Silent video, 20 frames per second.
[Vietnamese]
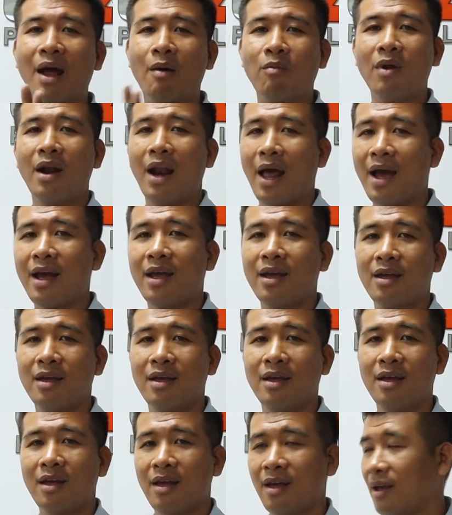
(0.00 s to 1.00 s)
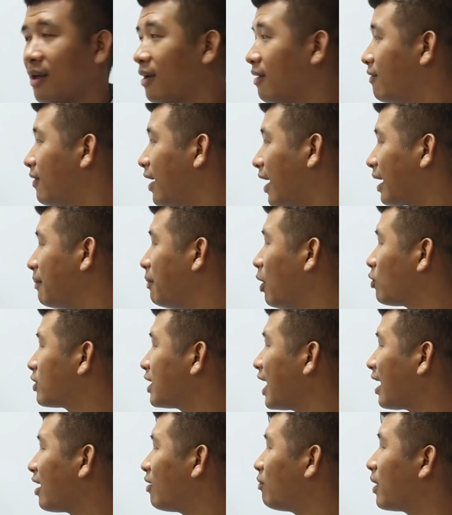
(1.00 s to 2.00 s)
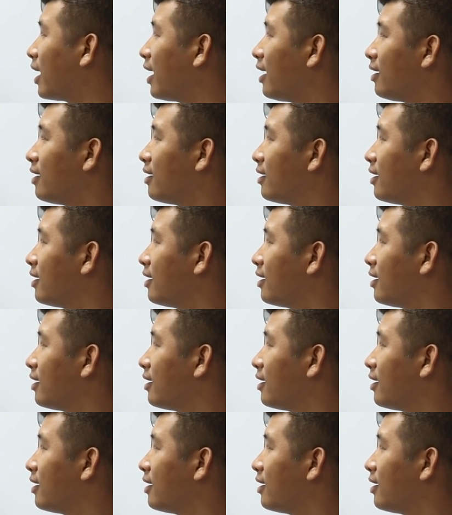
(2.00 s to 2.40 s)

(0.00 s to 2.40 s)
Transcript: đóng nó lại. Và cái màu sắc cũng thế.